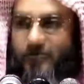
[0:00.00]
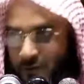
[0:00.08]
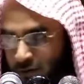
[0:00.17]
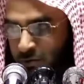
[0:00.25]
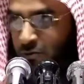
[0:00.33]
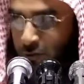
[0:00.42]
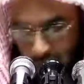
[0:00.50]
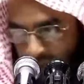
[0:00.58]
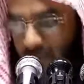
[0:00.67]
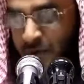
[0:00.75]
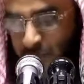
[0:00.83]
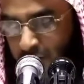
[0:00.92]
কাজকর্ম
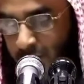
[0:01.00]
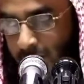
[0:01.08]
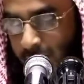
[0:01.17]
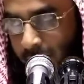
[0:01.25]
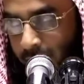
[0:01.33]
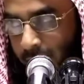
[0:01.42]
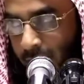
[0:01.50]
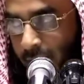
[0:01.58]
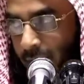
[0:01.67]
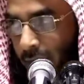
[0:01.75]
দুটোকে সামিল করবেন আপনি